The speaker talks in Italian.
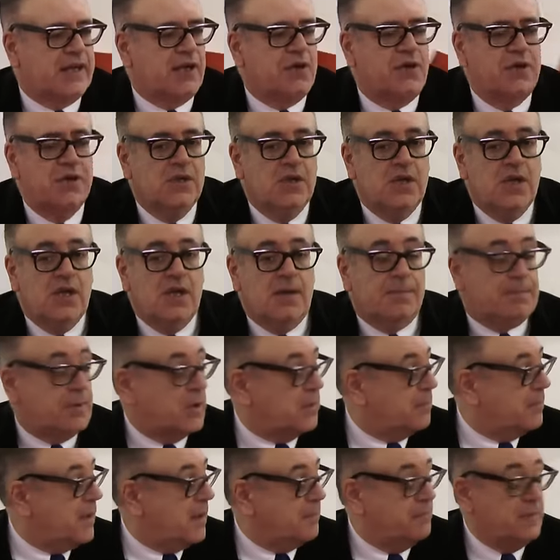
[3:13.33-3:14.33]
Ecco,
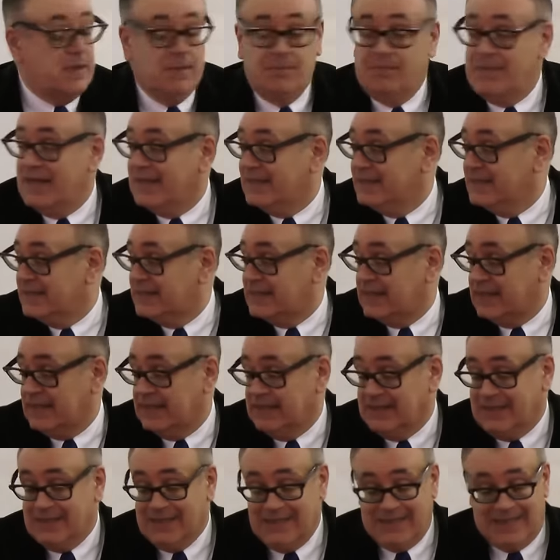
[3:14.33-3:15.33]
probabilmente
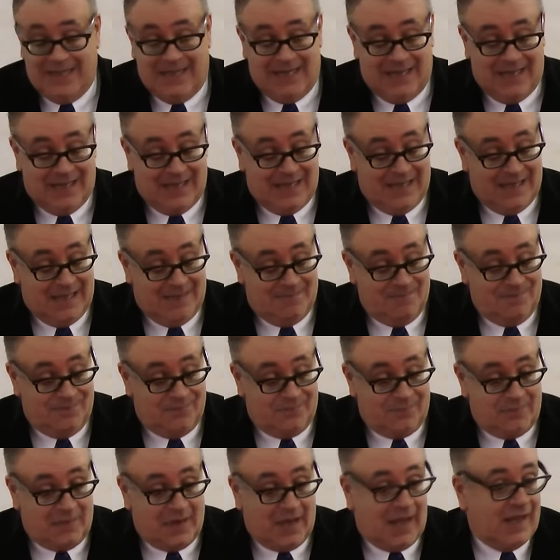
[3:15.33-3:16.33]

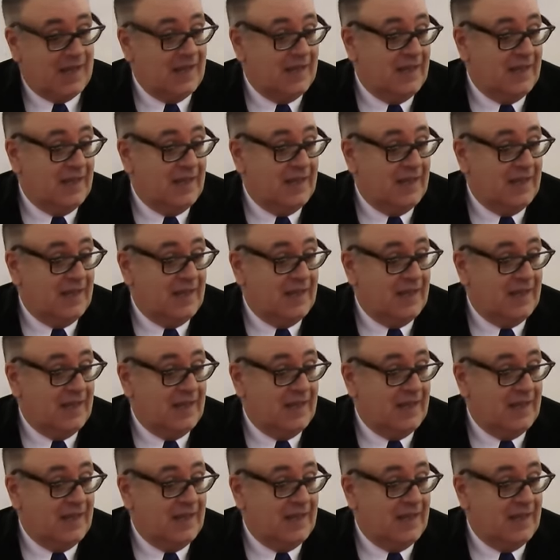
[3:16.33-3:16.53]
ehm,